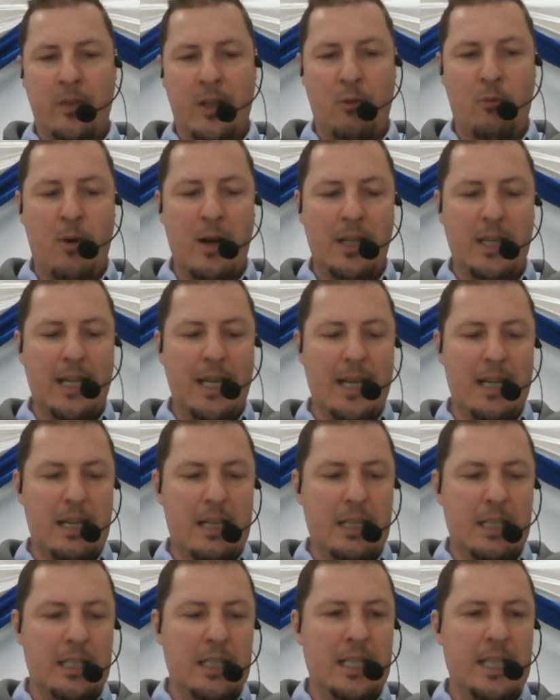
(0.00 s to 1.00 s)

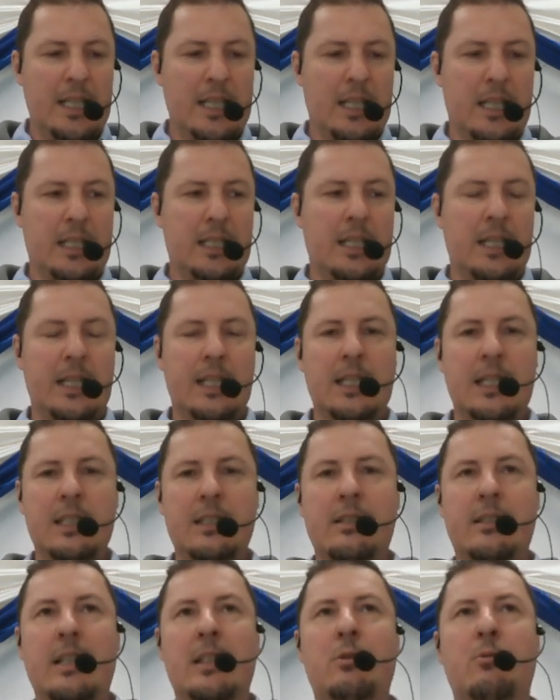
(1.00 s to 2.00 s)
Cualquier líder en la
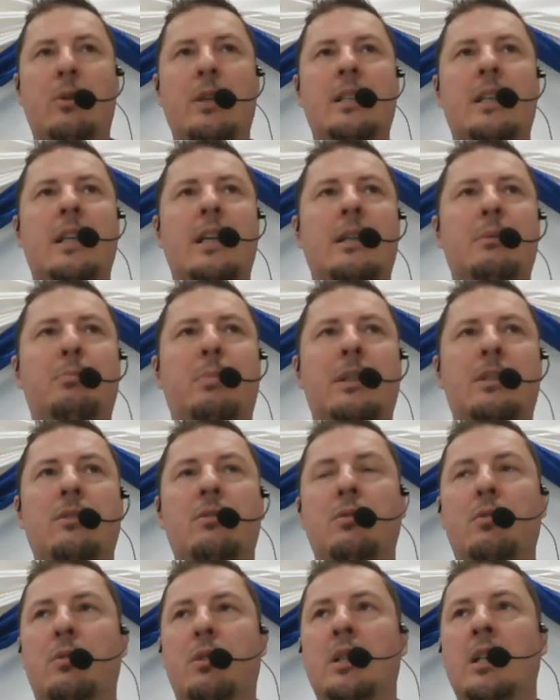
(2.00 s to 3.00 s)
iglesia, cualquier
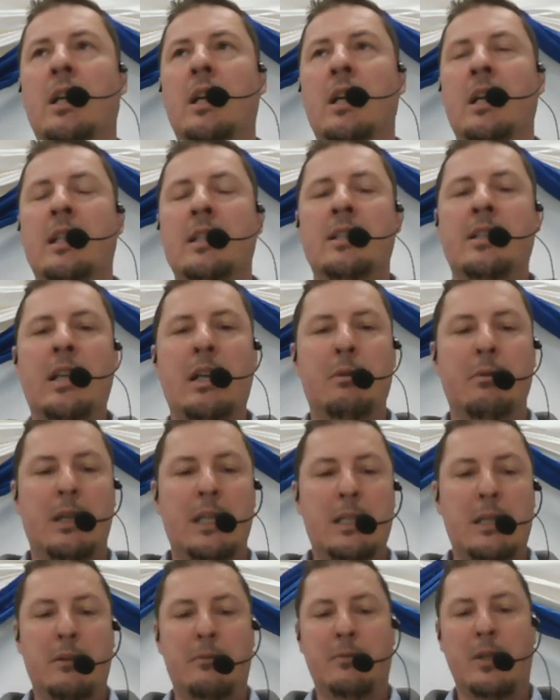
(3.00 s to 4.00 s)
pastor debe
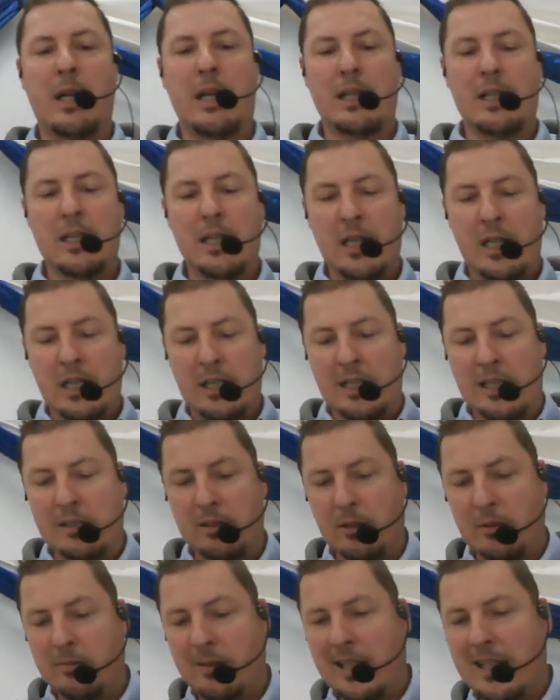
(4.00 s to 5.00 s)
llevar las
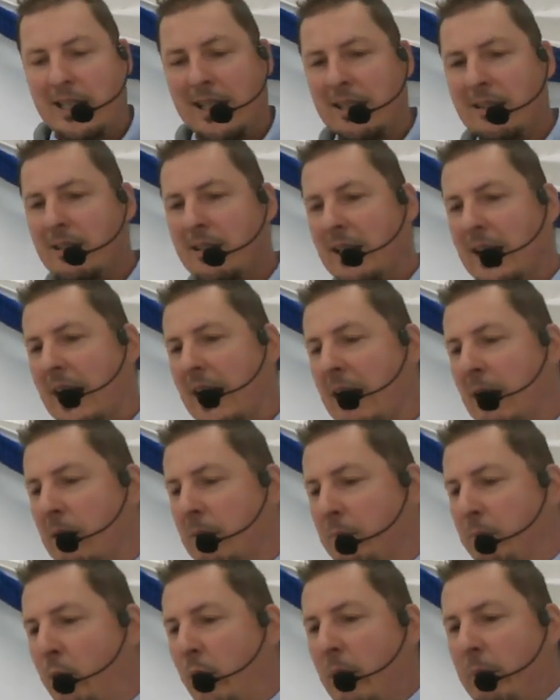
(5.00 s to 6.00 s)
ovejas al
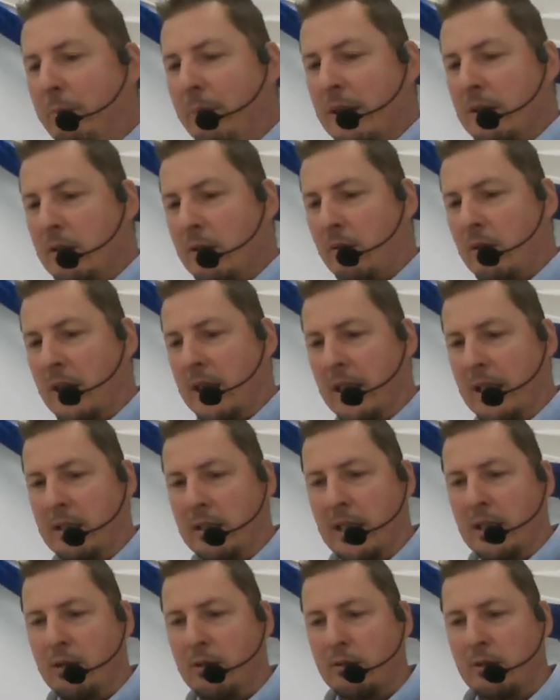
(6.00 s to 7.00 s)
buen pastor que es
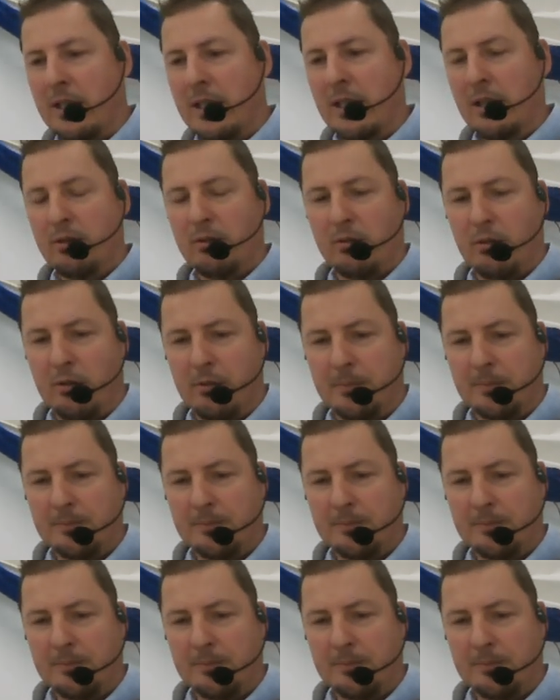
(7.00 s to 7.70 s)
Jesucristo.